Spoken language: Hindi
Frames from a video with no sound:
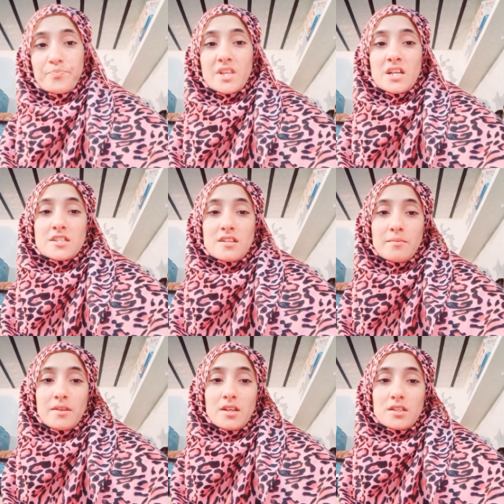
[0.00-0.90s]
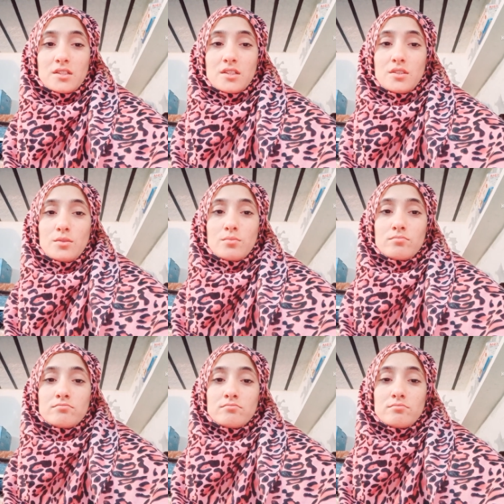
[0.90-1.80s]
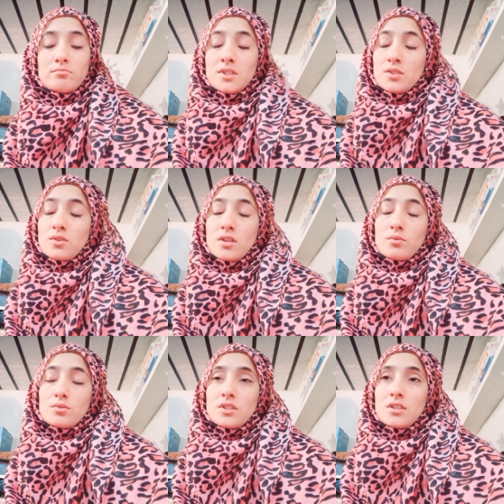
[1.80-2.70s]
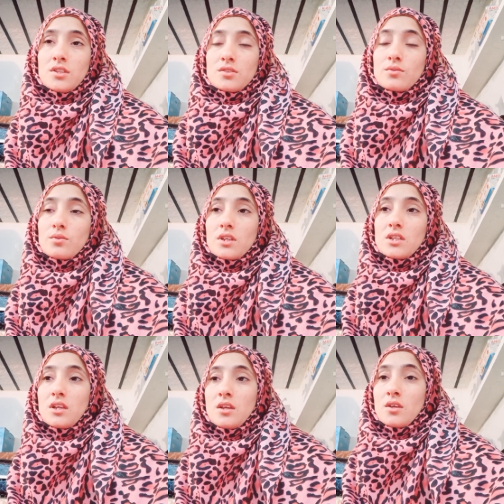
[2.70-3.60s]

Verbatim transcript: नाश्ता बना के देती हूँ मैं तो रात को जल्दी सो गई थी